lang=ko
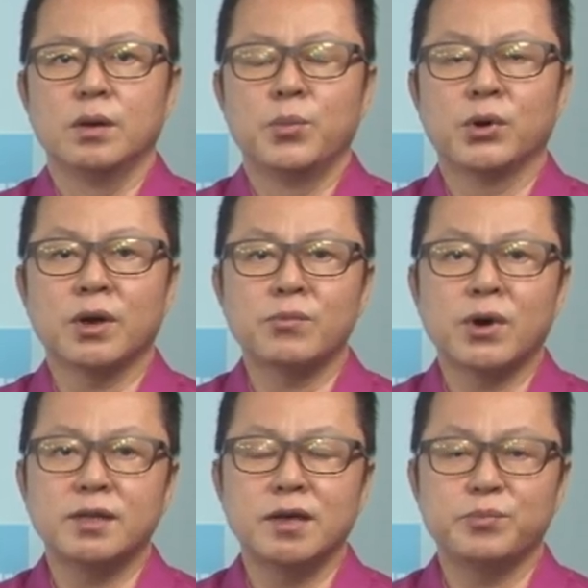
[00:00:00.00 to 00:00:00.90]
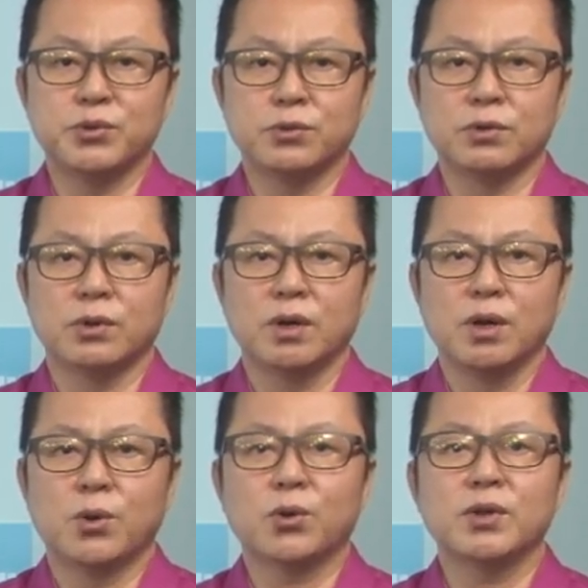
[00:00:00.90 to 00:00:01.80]
폭염과 태풍,
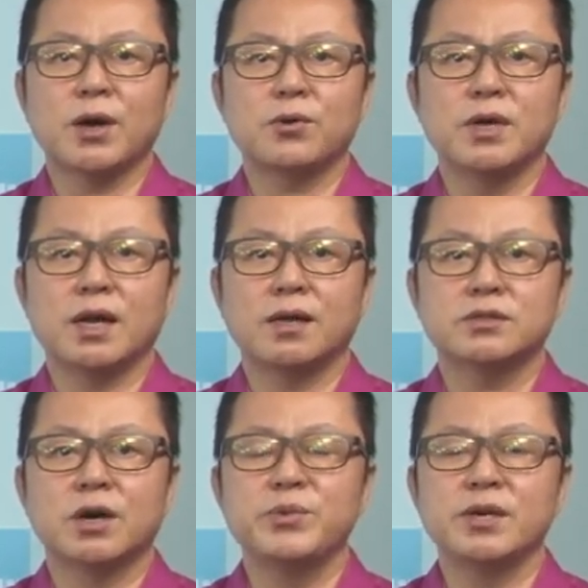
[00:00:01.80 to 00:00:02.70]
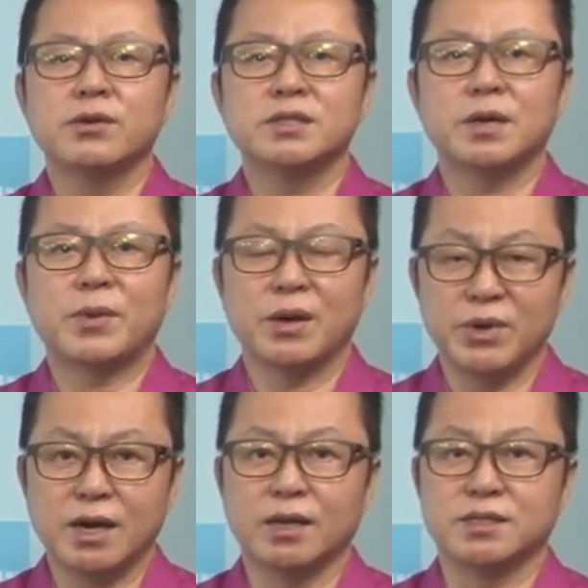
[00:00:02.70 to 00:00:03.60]
코로나로 인한 서민경제
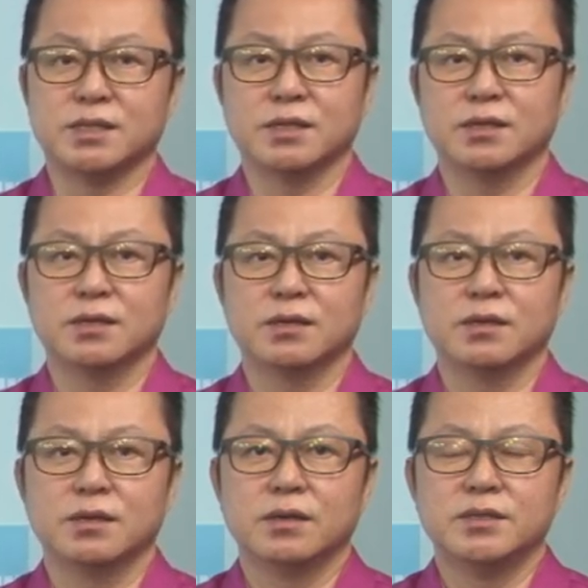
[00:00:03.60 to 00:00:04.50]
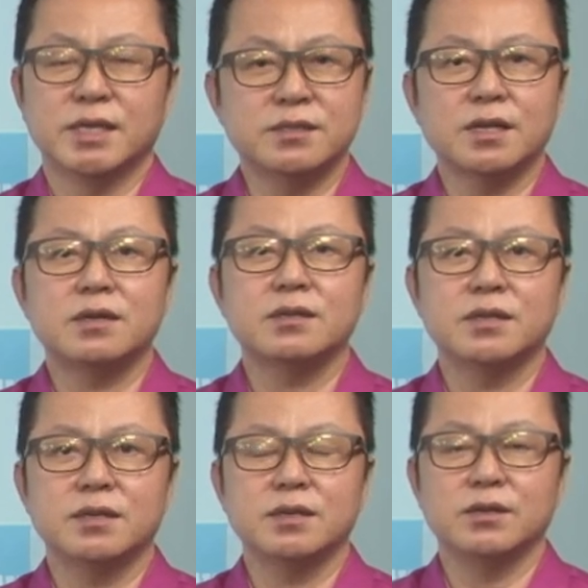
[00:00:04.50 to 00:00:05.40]
마비까지 짜증나는
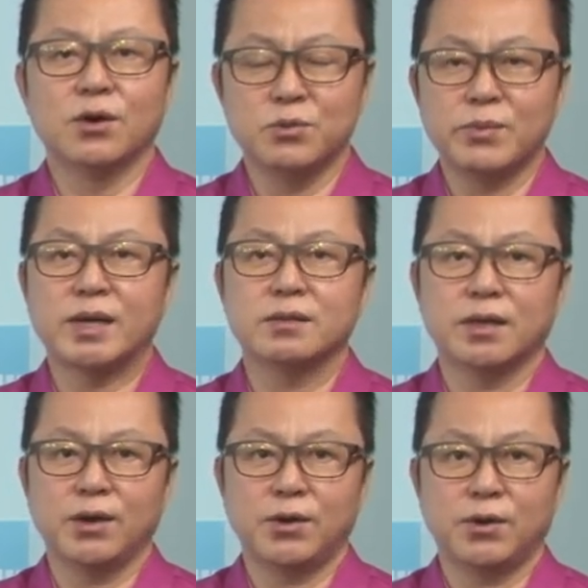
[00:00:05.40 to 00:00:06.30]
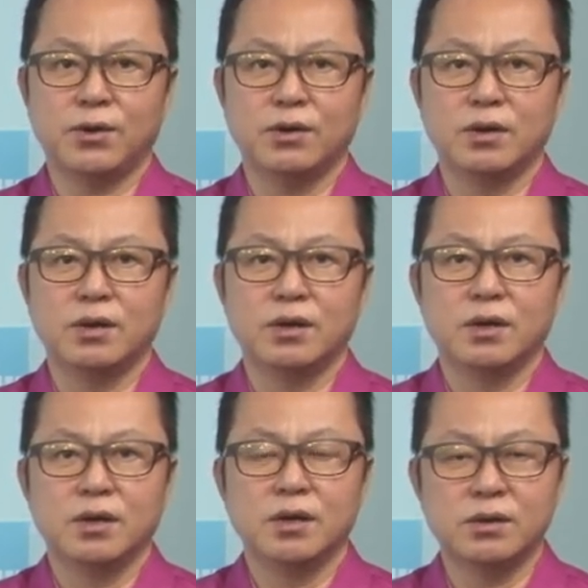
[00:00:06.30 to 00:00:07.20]
일이 너무 많은데요.
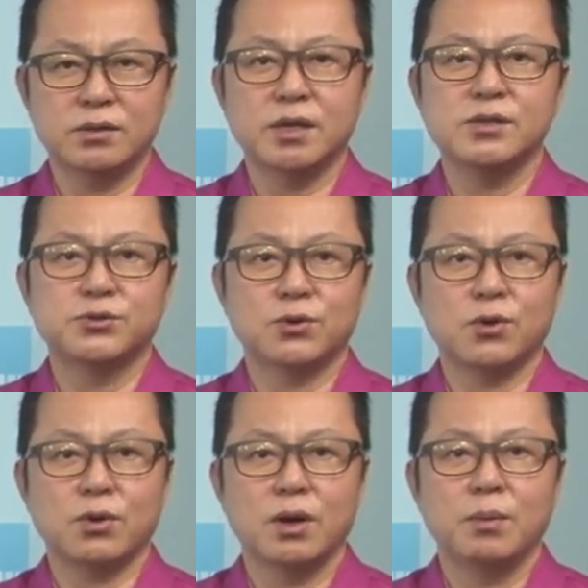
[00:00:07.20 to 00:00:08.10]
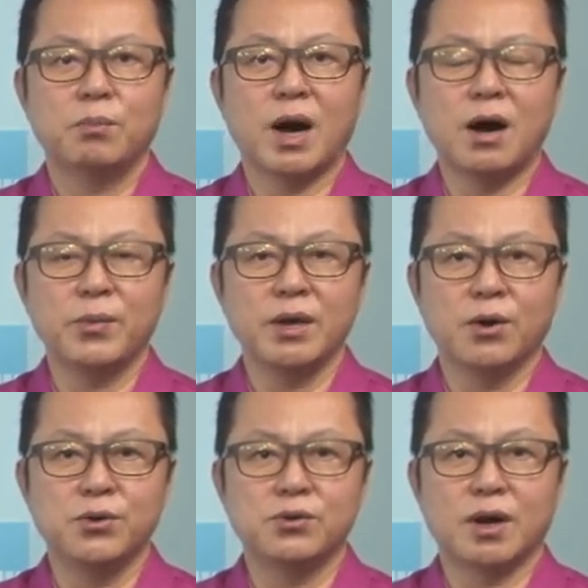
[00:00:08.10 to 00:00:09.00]
이럴 때일수록 마음의
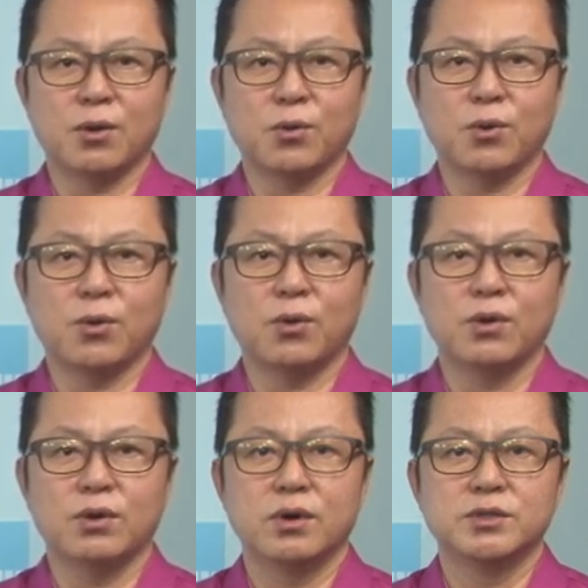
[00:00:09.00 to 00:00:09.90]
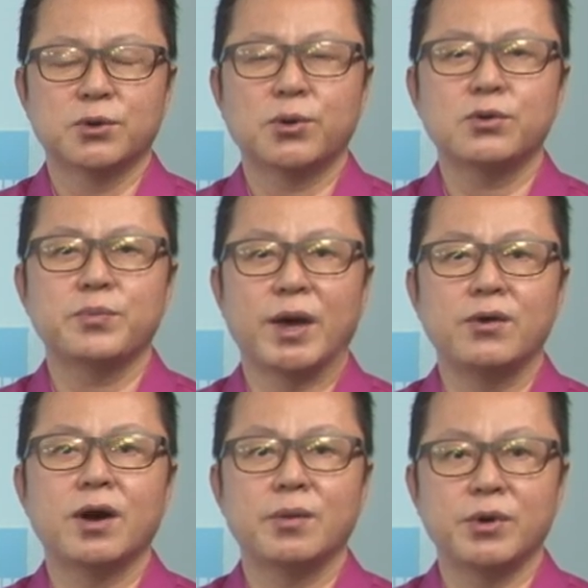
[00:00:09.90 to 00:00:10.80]
여유를 갖고 서로를
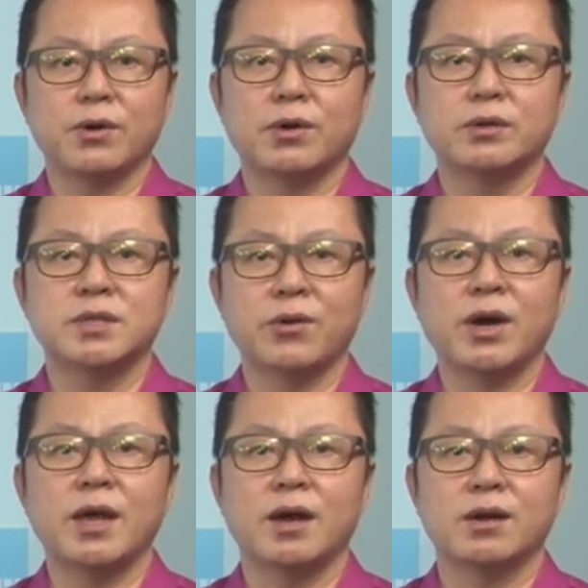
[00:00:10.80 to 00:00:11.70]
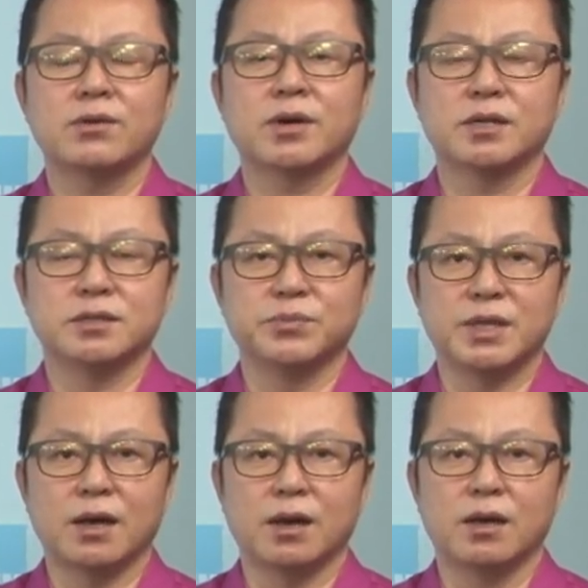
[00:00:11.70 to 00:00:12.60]
배려하며 생활해야 할 것
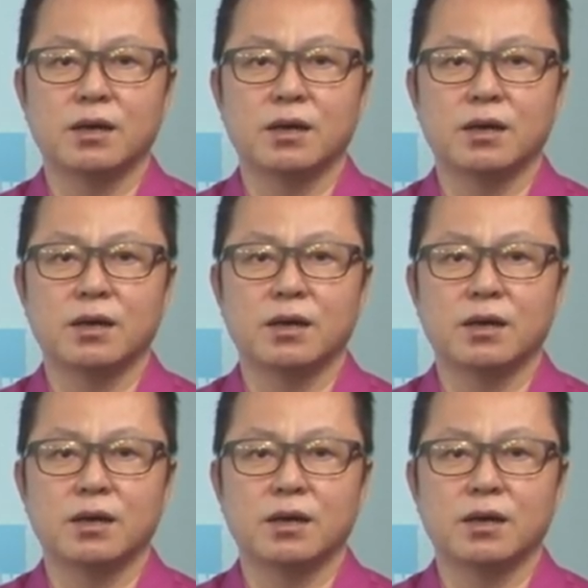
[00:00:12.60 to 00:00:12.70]
같습니다.